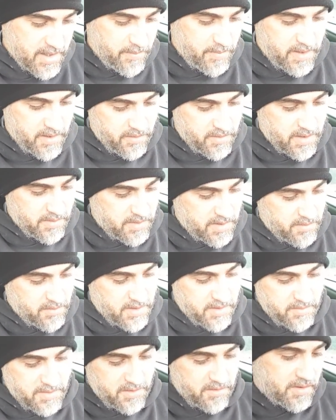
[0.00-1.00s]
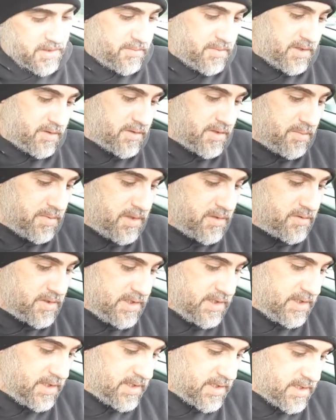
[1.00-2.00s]
pecora, pecora, pecora, pecora,
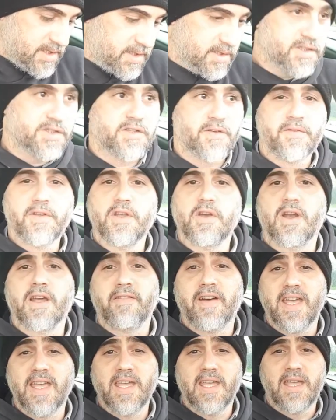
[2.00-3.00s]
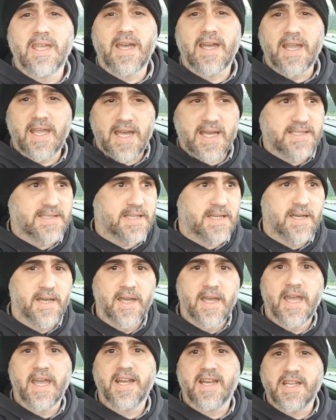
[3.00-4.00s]
pecorina, dice figliola vai a casa
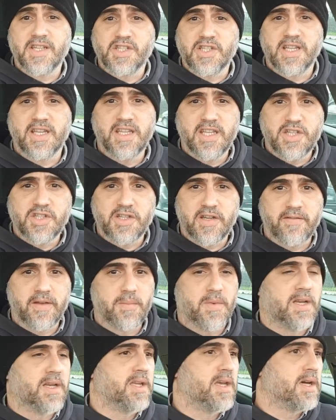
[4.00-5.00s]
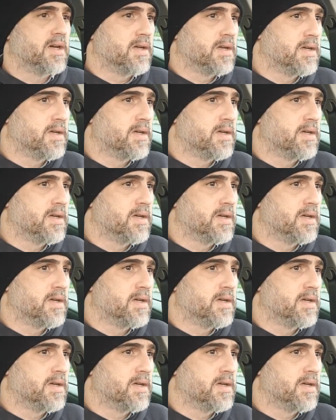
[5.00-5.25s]
e recita 10 Ave Maria.